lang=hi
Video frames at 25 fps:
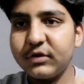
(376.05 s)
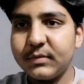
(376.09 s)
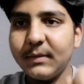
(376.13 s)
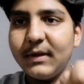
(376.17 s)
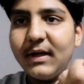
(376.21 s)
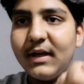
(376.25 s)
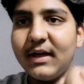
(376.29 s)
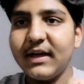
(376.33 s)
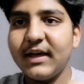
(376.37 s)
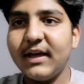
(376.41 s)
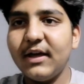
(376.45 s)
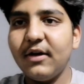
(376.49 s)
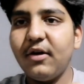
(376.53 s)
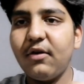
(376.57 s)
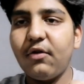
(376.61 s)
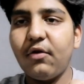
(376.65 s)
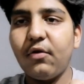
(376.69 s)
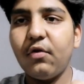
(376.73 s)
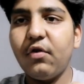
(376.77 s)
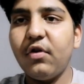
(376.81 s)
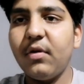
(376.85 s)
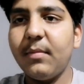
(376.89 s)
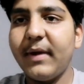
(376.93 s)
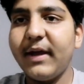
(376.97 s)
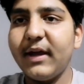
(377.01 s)
उसमें लगेगा और
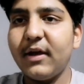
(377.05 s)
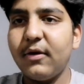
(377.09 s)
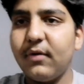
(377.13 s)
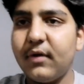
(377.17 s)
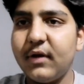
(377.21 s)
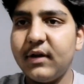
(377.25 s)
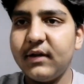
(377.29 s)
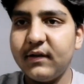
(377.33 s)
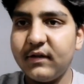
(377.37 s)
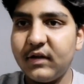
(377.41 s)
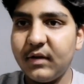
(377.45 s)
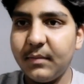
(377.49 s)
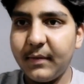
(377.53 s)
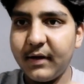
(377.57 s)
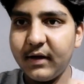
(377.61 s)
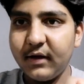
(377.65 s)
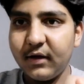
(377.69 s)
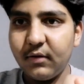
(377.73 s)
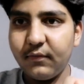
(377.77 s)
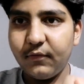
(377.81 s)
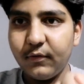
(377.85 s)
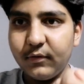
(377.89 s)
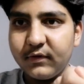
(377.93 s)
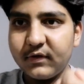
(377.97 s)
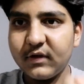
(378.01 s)
रोड माइक्रो का जैसे
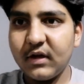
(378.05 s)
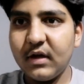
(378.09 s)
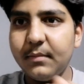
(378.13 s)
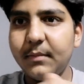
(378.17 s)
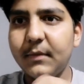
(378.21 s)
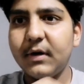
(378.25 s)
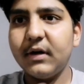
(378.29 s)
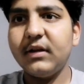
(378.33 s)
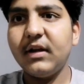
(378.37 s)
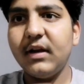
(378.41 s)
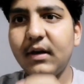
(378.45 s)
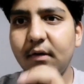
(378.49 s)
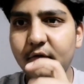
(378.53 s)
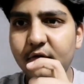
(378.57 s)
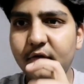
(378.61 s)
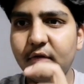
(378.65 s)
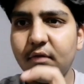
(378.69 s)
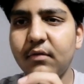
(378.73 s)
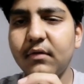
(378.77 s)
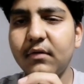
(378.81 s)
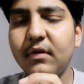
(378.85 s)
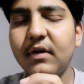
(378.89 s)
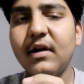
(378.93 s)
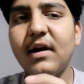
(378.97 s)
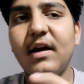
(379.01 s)
माइक्रोफोन्स काम करते हैं ना वो जो